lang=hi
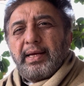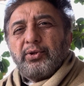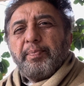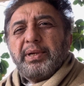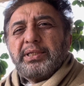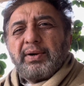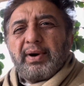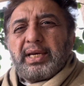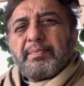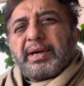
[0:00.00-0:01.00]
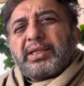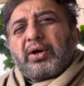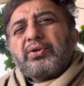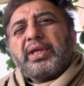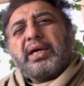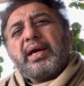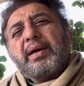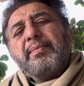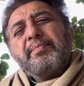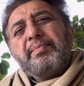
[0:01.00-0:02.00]
तो फिर सवाल ये पैदा होता है
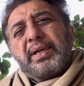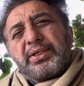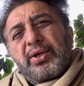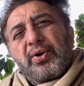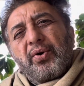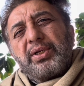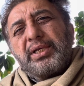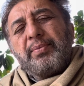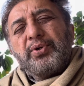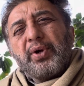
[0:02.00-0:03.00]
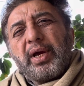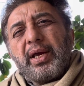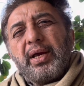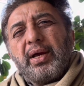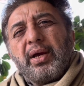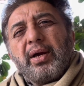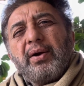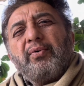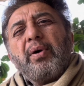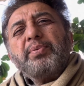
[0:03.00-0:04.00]
कि बैरिस्टर गौर साहब जो है
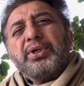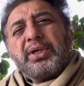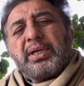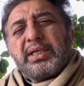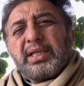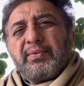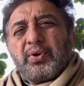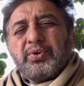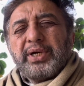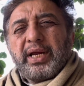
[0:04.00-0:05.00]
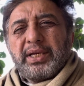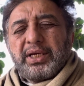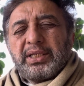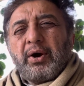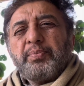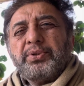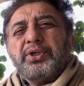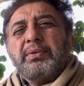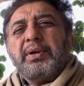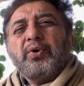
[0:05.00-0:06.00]
वो अपोजिशन की तरफ क्यों जाना चाहते हैं
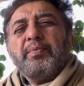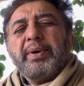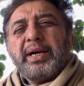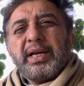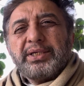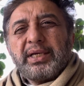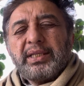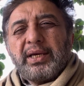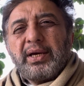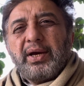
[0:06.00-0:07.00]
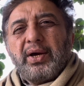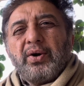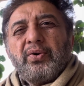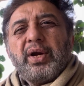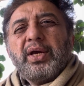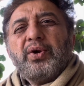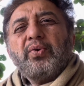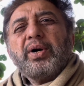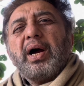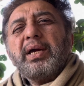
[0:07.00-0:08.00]
अपोजिशन में क्यों बैठना चाहते हैं उन्होंने क्यों
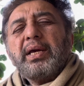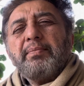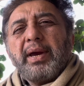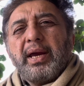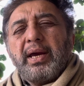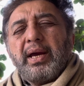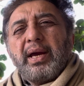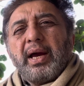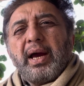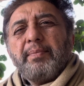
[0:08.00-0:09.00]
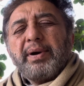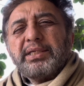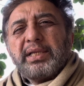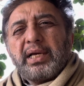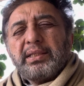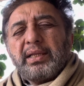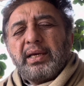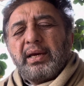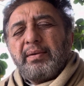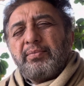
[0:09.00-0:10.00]
कहा कि मैं पाकिस्तान
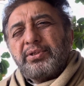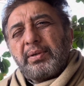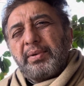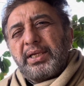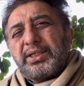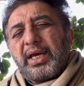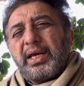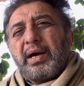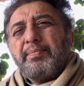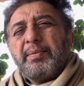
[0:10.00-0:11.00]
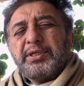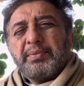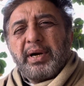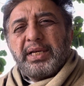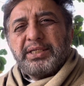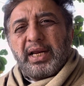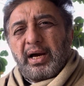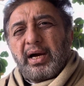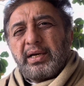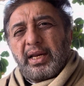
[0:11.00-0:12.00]
मुस्लिम लीग से या पीपल्स पार्टी से
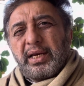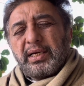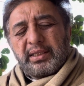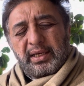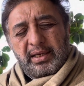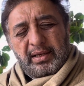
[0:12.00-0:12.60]
लाक नहीं करते